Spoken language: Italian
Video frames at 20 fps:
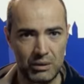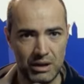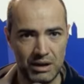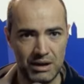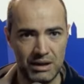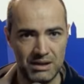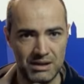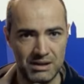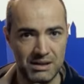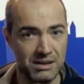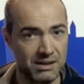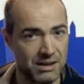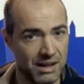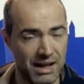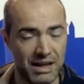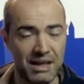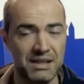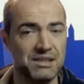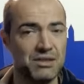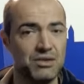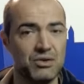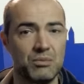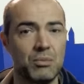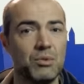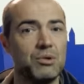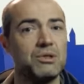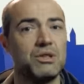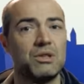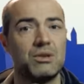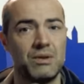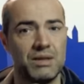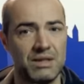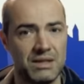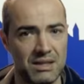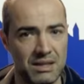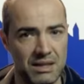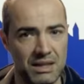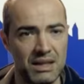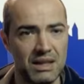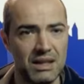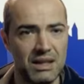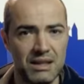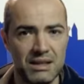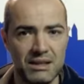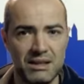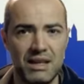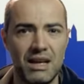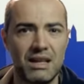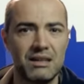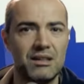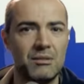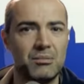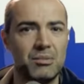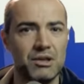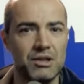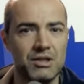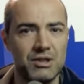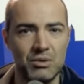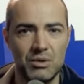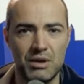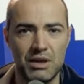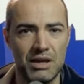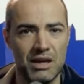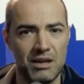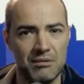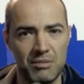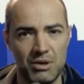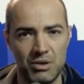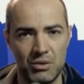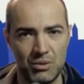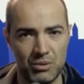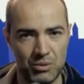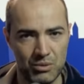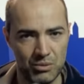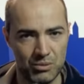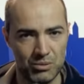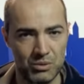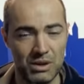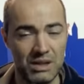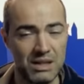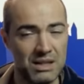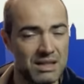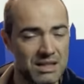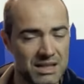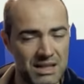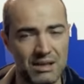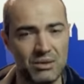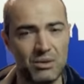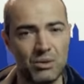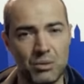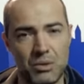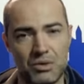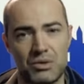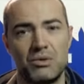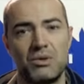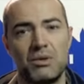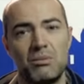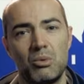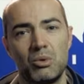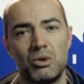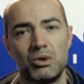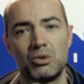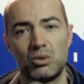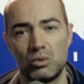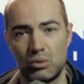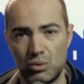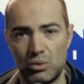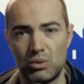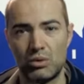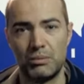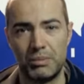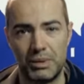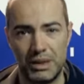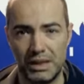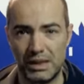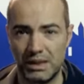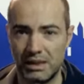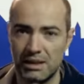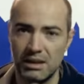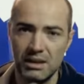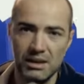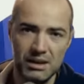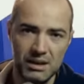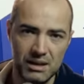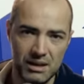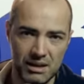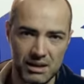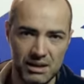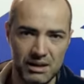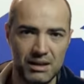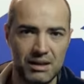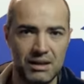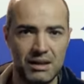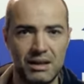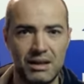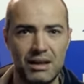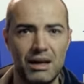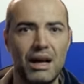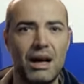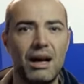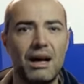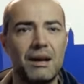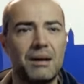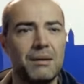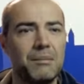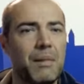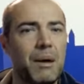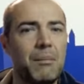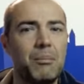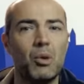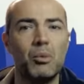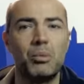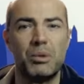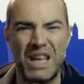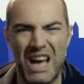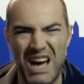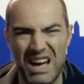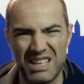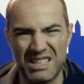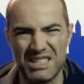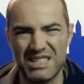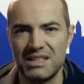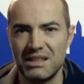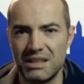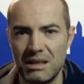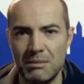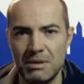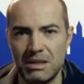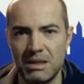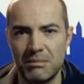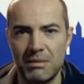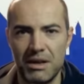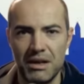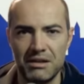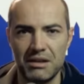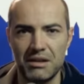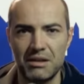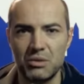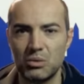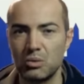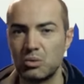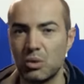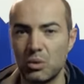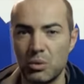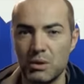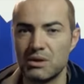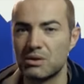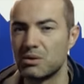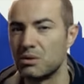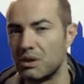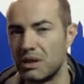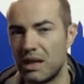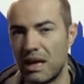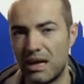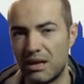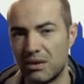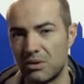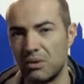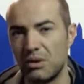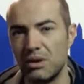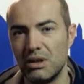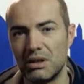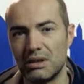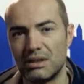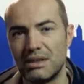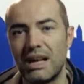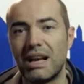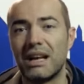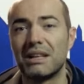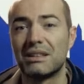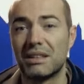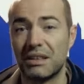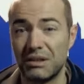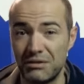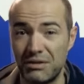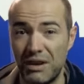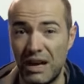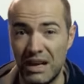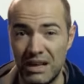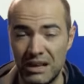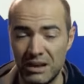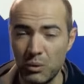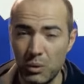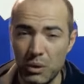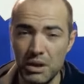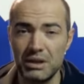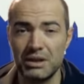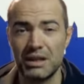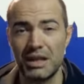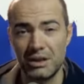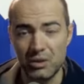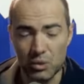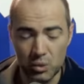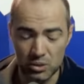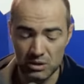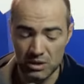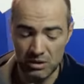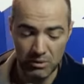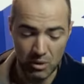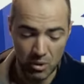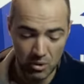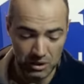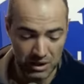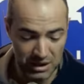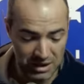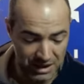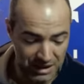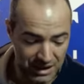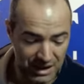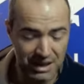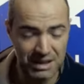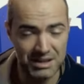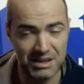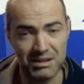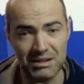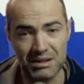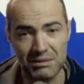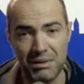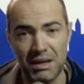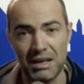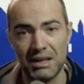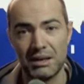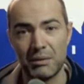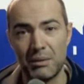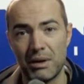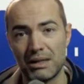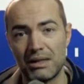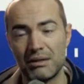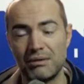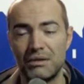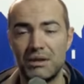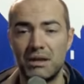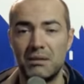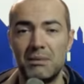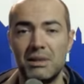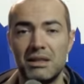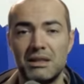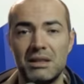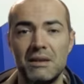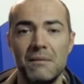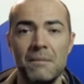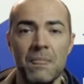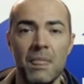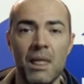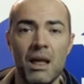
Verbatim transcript: ora si indaga se ci possano essere delle altre persone che abbiano utilizzato questo tipo di trucco per eh, appropriarsi indebitamente di tutto questo denaro dalla Tre Valli. Quinta ed ultima notizia della settimana settimana riguarda finalmente